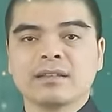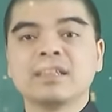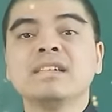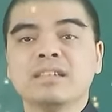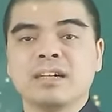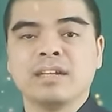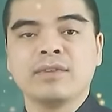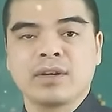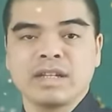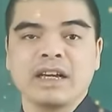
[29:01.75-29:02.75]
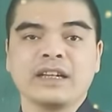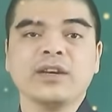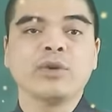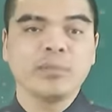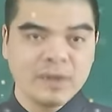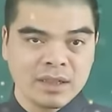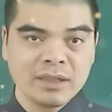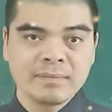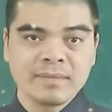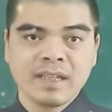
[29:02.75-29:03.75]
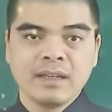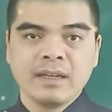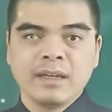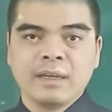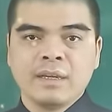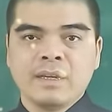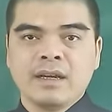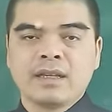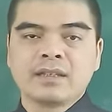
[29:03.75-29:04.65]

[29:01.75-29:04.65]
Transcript: xin lửa vào cái ngày đầu năm mới. À,